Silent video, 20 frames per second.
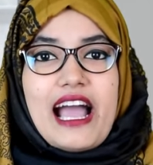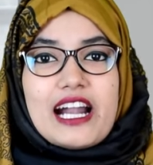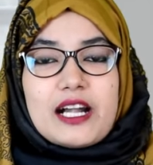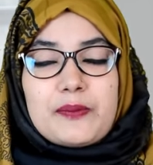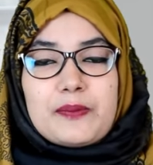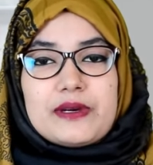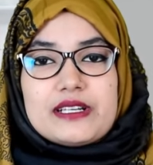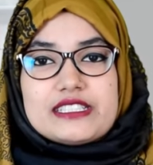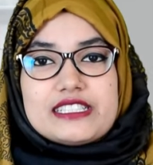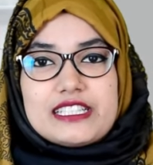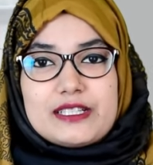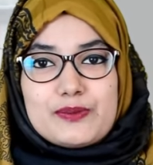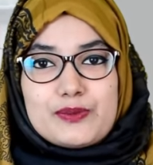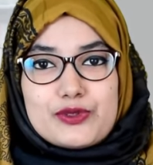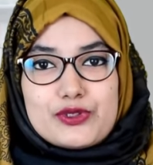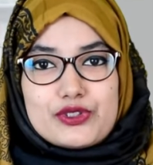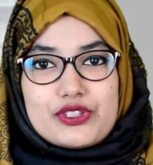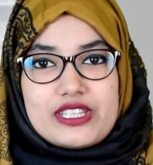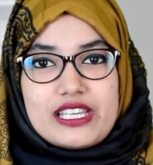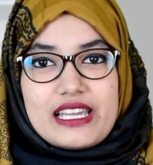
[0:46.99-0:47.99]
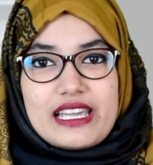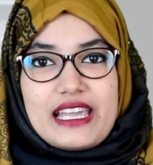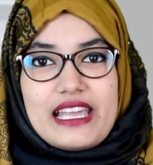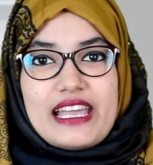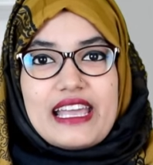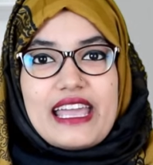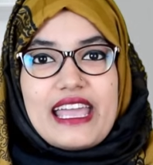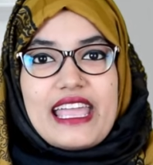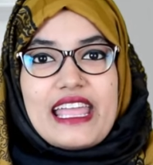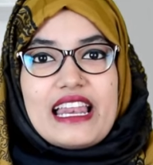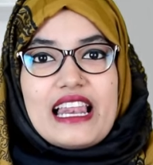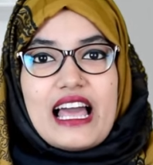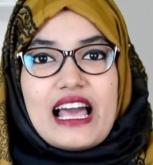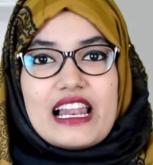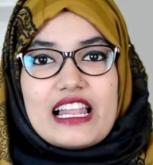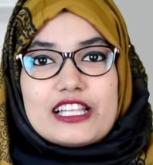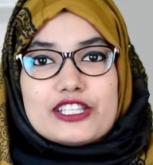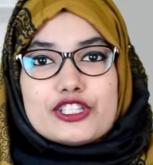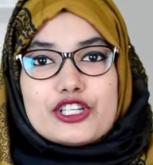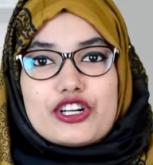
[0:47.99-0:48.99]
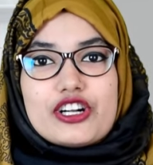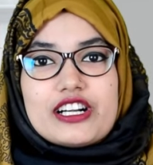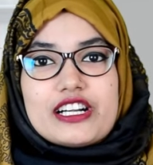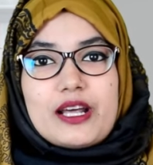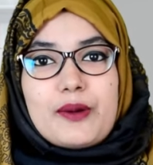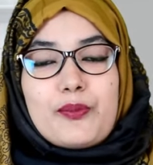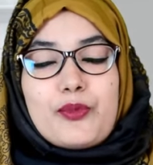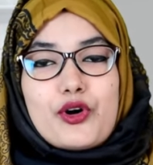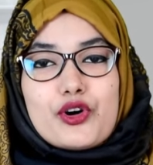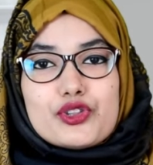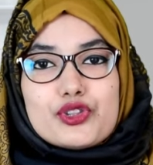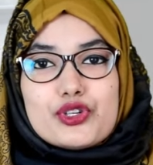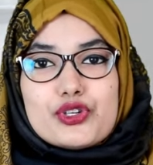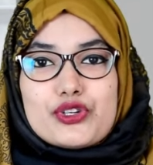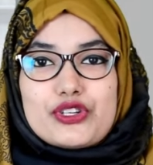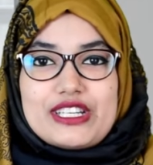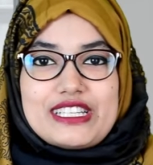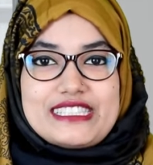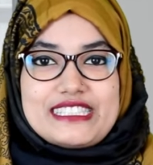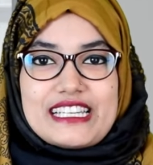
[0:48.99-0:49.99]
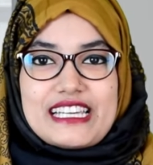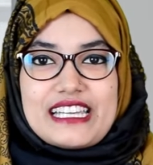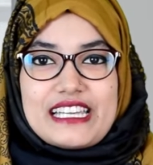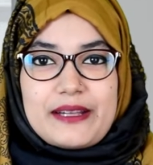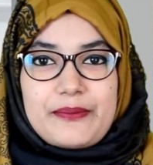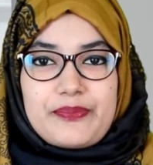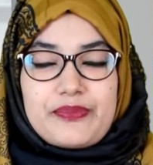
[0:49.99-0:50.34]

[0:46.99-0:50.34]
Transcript: আট মাসের মধ্যে এই লালা ঝরাটা বন্ধ হয়ে যায়